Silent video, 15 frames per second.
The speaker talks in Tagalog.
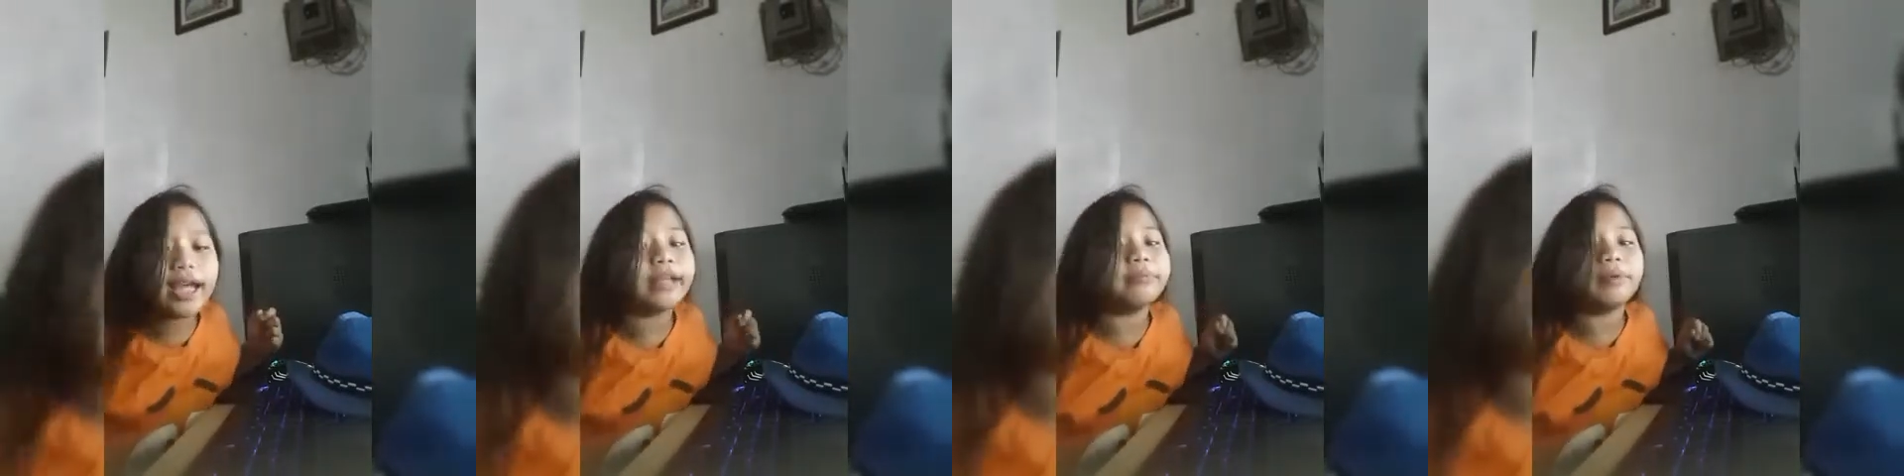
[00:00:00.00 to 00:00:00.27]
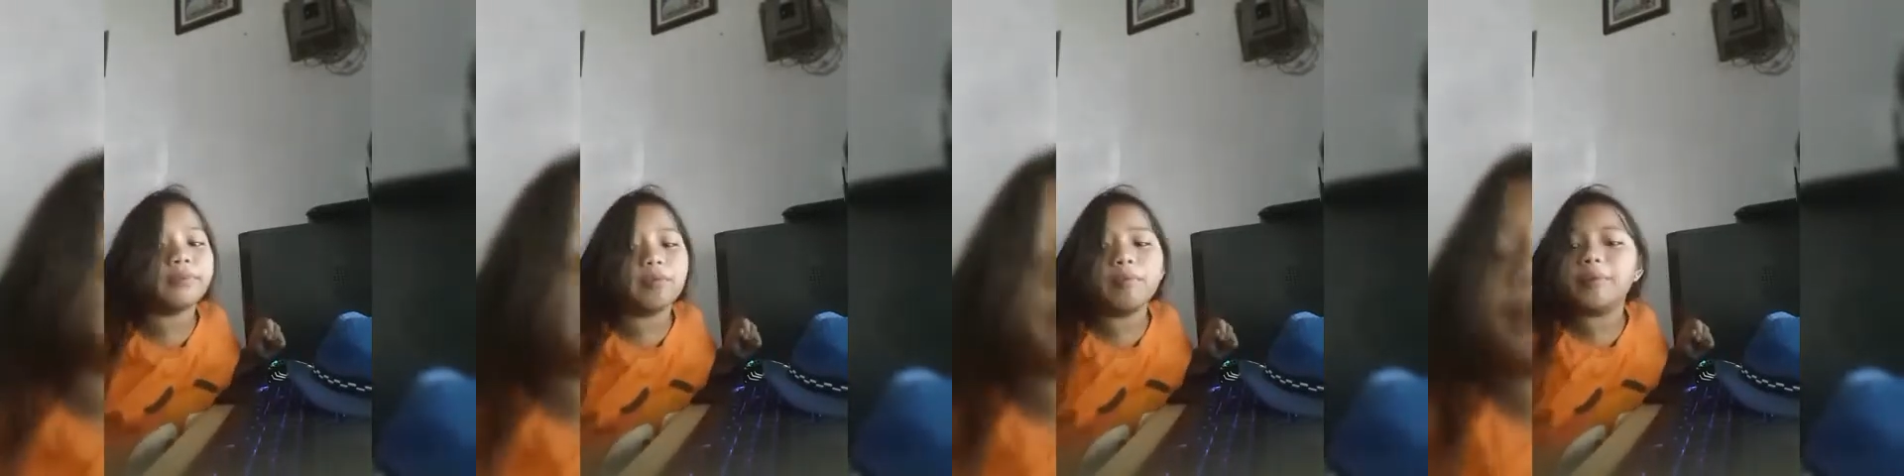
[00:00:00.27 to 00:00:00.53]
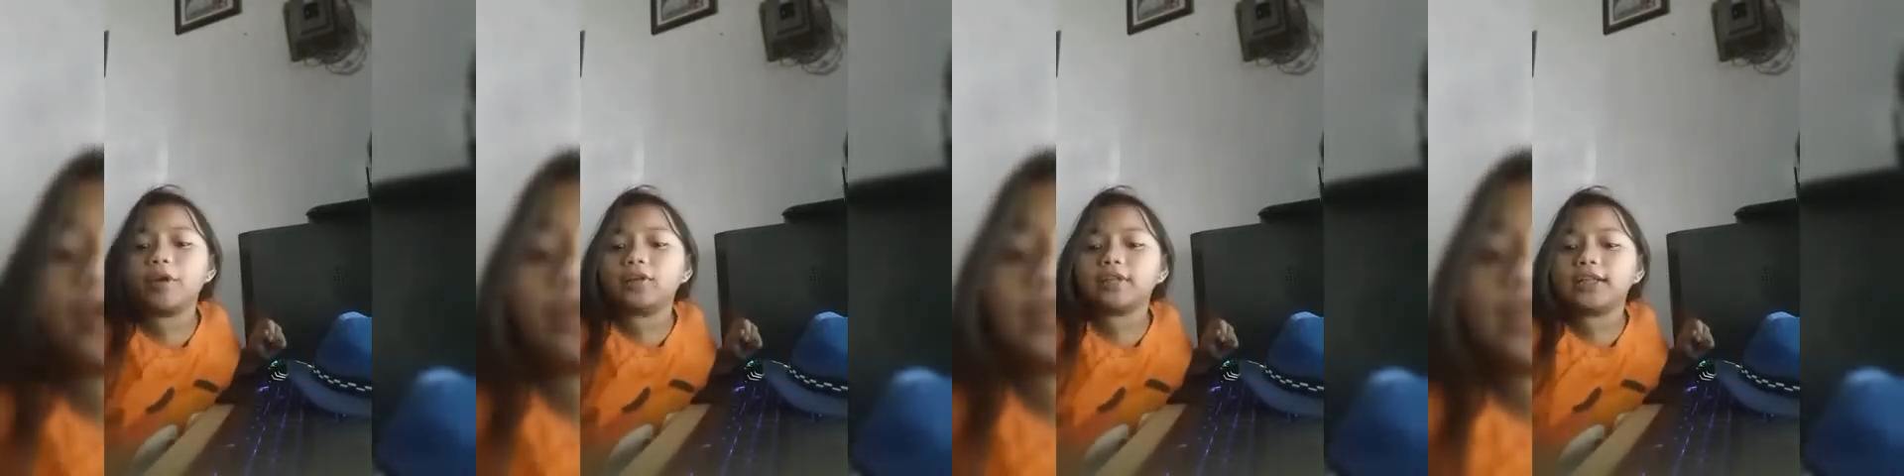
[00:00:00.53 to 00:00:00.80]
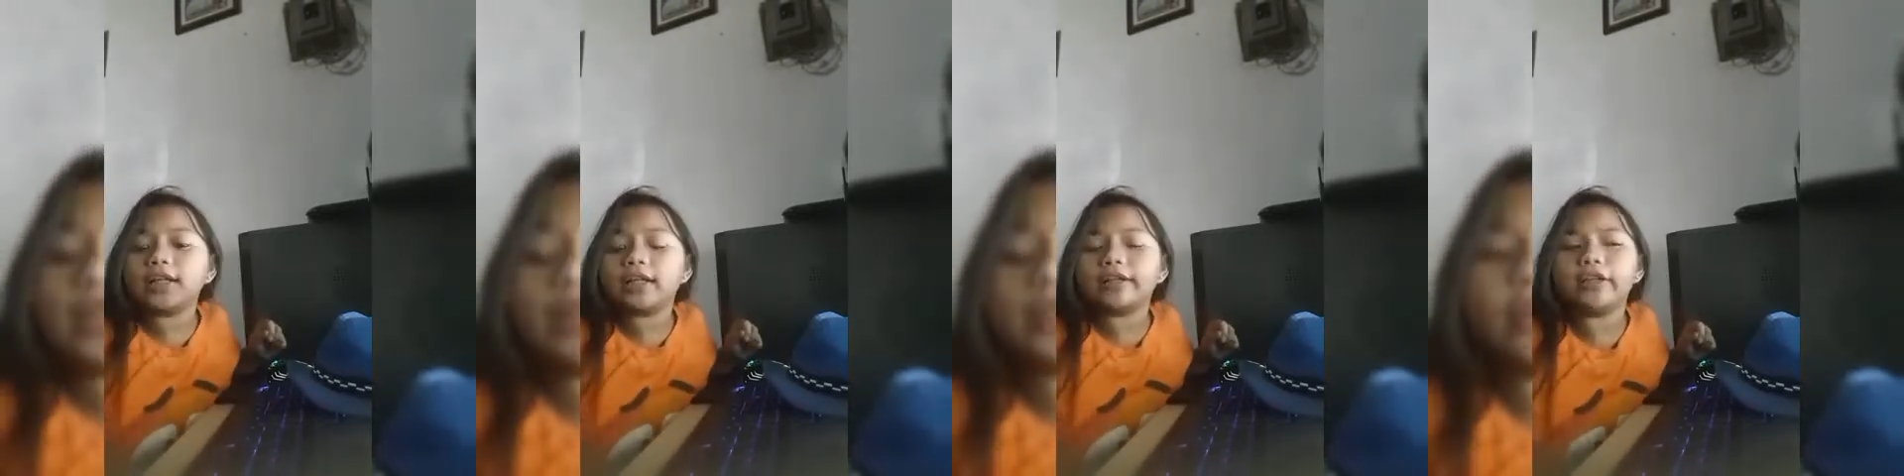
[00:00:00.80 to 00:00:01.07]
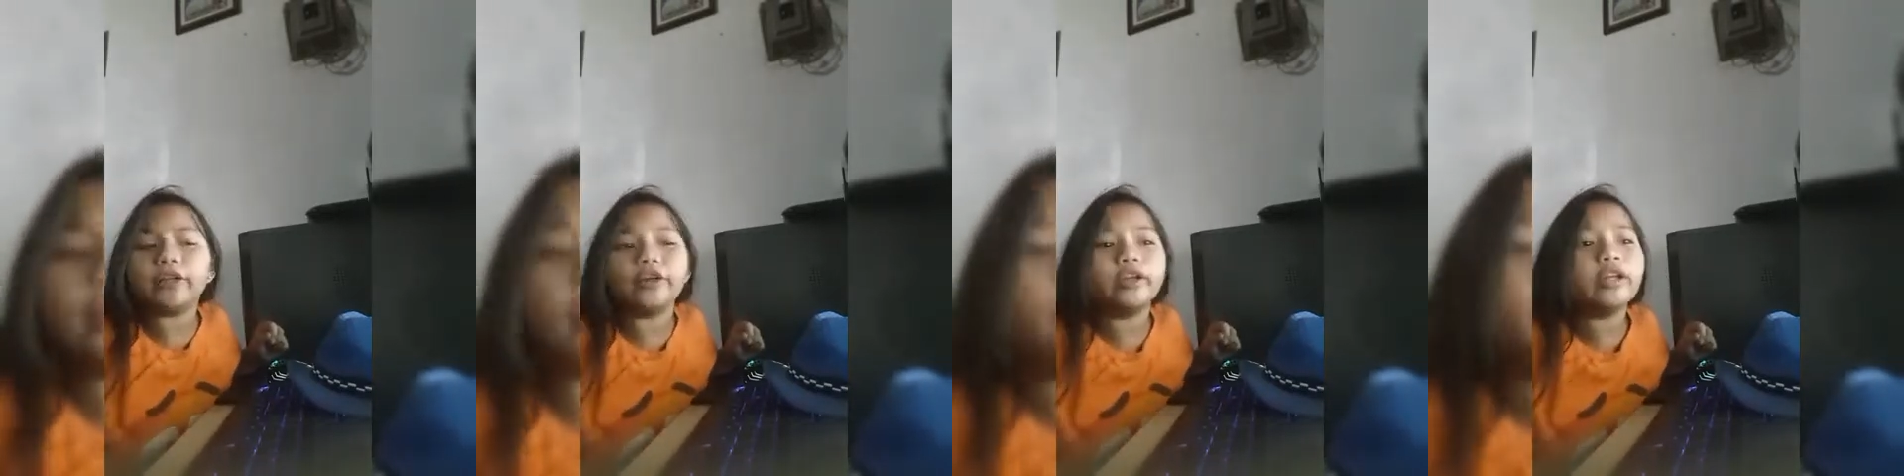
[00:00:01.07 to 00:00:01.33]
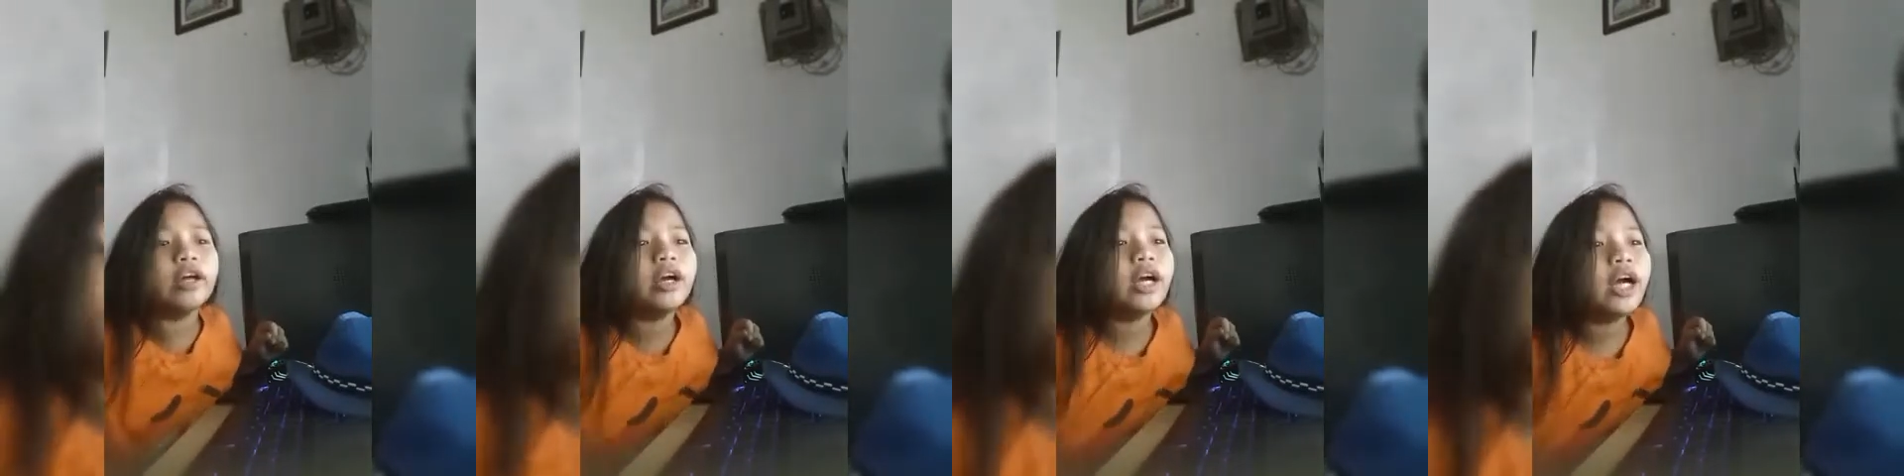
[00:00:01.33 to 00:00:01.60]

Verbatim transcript: at magpo-vlog na natin doon.